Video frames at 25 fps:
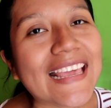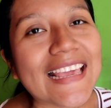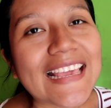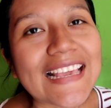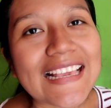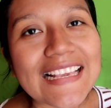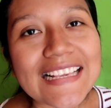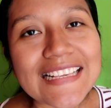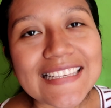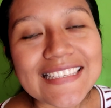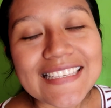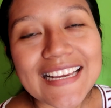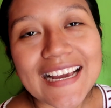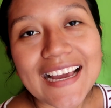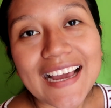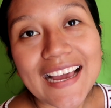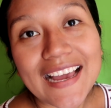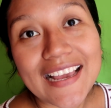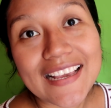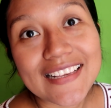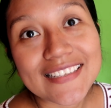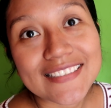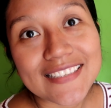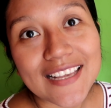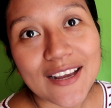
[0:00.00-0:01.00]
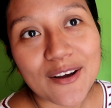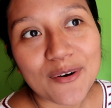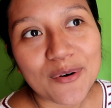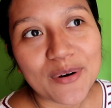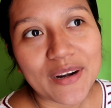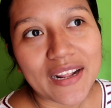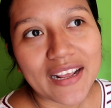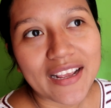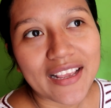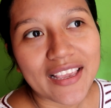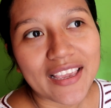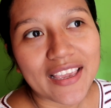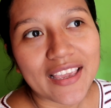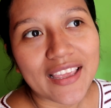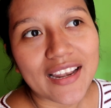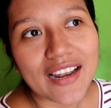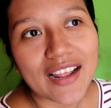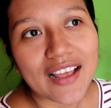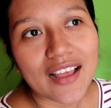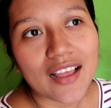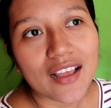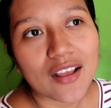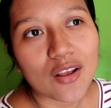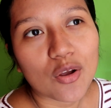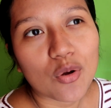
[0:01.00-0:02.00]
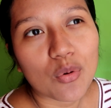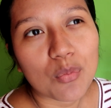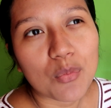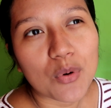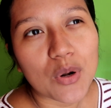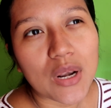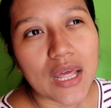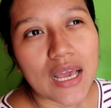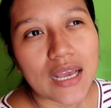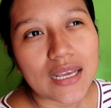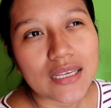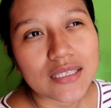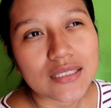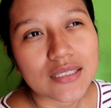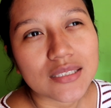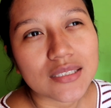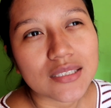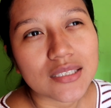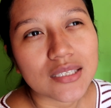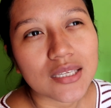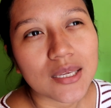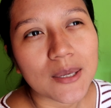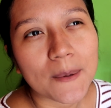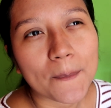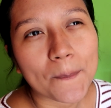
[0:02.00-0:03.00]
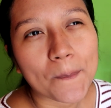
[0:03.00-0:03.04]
Y ya a esa hora que eran como las,